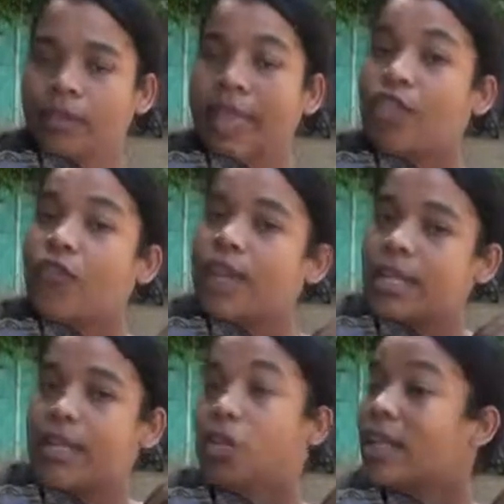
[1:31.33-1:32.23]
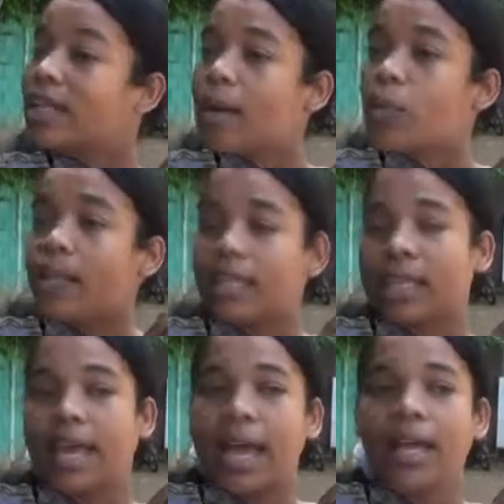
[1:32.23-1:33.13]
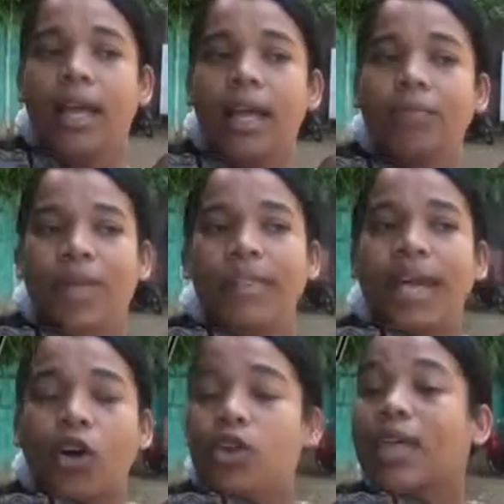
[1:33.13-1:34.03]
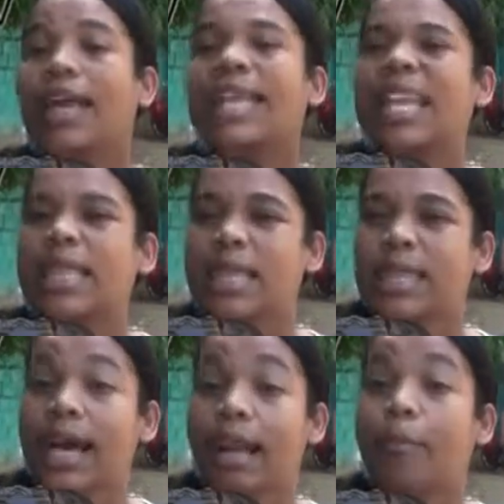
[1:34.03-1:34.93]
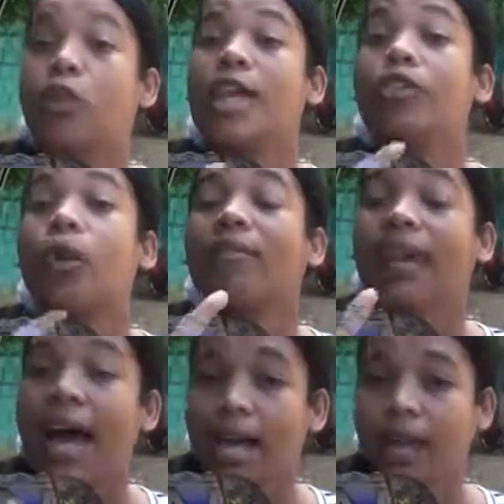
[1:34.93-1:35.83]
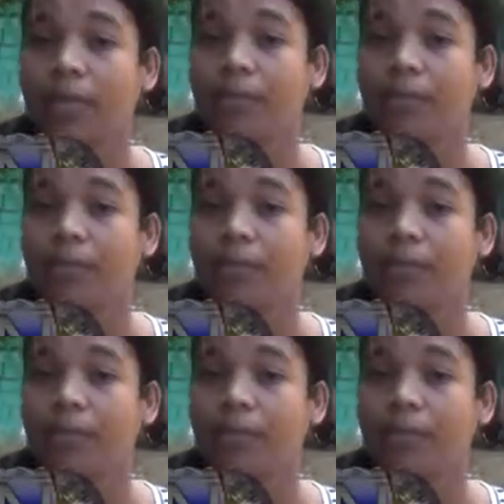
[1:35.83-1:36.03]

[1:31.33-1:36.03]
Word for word: Tantos femicidios, tantas muertes que hay, tantas cosas innecesarias, pudiendo hablar